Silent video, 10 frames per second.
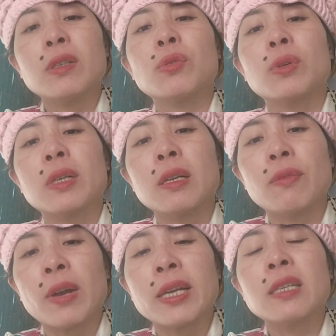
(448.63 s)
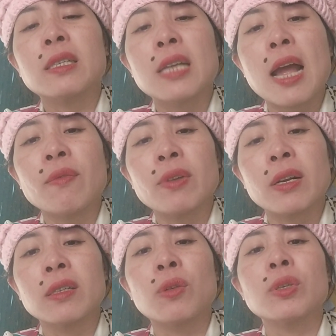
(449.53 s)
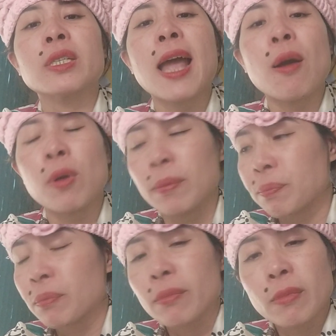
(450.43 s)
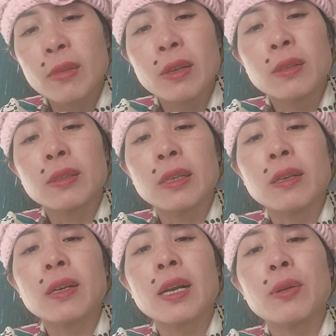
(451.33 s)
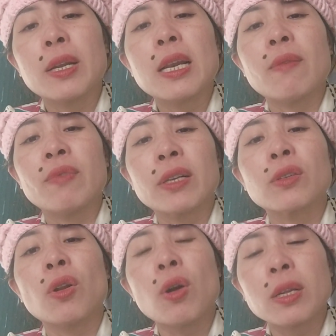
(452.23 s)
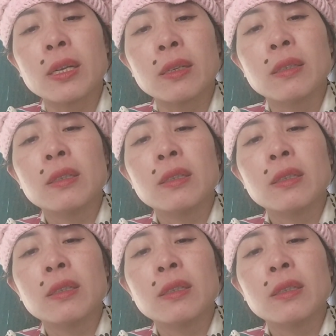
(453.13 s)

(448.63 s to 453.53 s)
ví dụ như phải ít giang và được như con dao á thì nó kêu đến làm việc cho nó thì